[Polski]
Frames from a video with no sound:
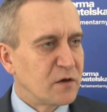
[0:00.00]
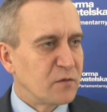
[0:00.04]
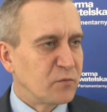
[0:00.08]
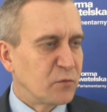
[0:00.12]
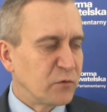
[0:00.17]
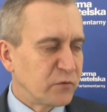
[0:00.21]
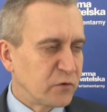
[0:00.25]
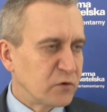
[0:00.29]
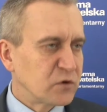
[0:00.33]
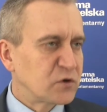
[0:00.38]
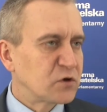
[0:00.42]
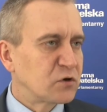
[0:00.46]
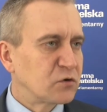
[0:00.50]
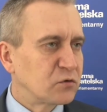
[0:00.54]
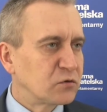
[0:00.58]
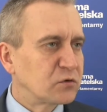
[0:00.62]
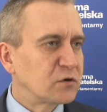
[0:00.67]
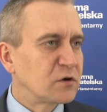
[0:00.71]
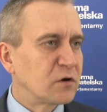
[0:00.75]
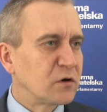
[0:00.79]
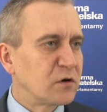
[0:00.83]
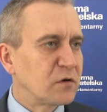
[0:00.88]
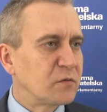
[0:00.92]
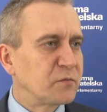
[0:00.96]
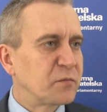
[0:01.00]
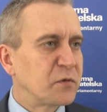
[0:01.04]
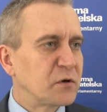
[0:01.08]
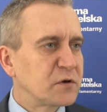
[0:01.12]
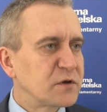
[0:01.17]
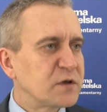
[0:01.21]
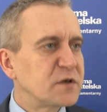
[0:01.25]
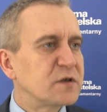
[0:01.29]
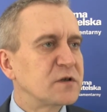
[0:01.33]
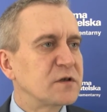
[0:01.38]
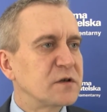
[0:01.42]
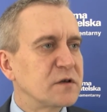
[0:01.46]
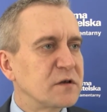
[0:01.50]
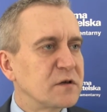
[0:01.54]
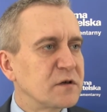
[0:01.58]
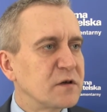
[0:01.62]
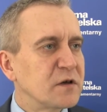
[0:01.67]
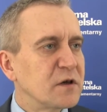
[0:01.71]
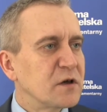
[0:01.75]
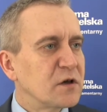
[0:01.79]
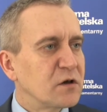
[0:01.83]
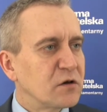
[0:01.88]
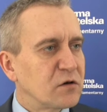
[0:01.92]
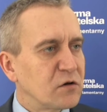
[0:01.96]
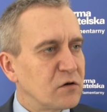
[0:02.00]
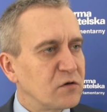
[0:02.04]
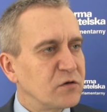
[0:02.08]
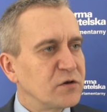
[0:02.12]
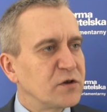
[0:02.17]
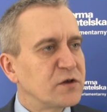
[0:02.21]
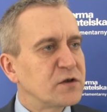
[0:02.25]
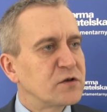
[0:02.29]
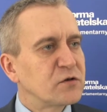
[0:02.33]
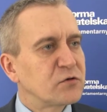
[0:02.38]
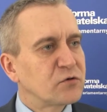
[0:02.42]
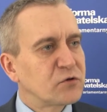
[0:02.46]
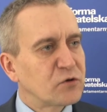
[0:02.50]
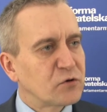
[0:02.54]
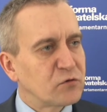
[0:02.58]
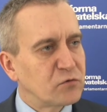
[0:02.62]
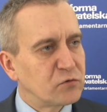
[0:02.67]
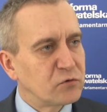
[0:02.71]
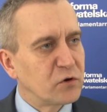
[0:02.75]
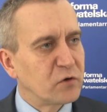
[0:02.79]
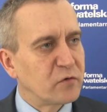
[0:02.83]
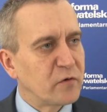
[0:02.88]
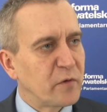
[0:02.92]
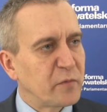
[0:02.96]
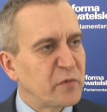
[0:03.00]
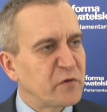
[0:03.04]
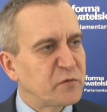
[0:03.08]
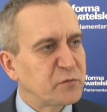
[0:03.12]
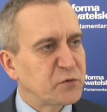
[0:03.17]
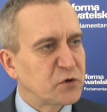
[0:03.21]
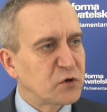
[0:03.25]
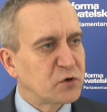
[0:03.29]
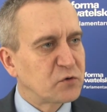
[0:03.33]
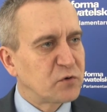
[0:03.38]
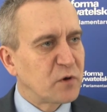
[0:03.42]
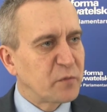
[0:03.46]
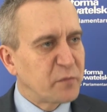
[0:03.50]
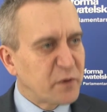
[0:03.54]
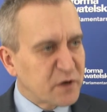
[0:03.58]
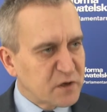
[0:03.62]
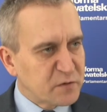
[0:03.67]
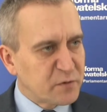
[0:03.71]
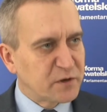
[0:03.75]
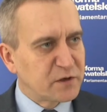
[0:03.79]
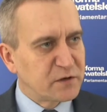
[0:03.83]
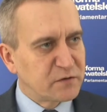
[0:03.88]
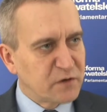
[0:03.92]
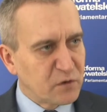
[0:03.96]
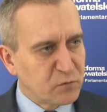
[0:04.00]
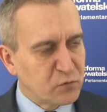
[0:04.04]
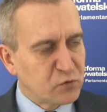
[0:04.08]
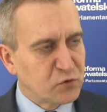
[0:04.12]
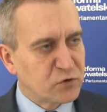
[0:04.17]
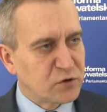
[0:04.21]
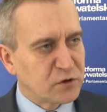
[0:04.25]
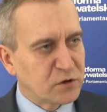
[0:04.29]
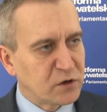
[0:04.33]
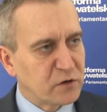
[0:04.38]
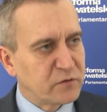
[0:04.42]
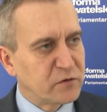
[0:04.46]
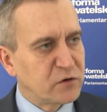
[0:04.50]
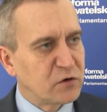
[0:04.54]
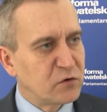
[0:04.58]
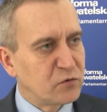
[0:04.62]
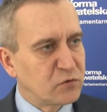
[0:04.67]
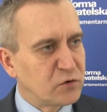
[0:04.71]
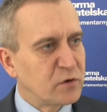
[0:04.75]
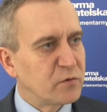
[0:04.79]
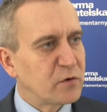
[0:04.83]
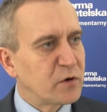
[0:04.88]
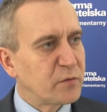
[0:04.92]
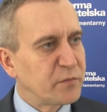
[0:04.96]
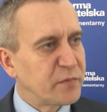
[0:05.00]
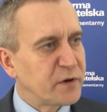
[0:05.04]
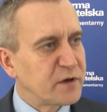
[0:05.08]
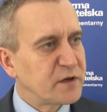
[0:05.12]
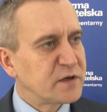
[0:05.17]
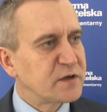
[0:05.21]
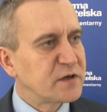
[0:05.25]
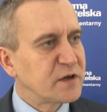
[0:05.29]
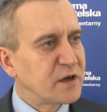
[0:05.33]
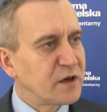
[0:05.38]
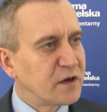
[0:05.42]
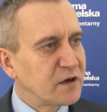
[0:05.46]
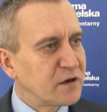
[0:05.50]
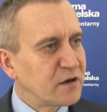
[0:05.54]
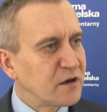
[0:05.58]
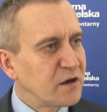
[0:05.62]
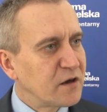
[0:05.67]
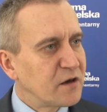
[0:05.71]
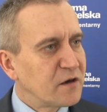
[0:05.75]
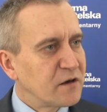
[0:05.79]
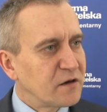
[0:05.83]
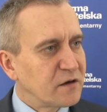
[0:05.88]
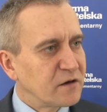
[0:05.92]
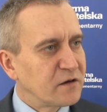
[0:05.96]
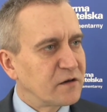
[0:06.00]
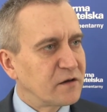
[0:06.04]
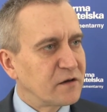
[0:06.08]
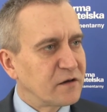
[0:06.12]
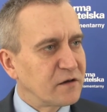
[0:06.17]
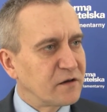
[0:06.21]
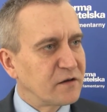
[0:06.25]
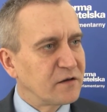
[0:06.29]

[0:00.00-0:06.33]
Mówiąc krótko, polscy rolnicy oczekują, aby w przyszłej perspektywie budżetowej Unii Europejskiej e, e,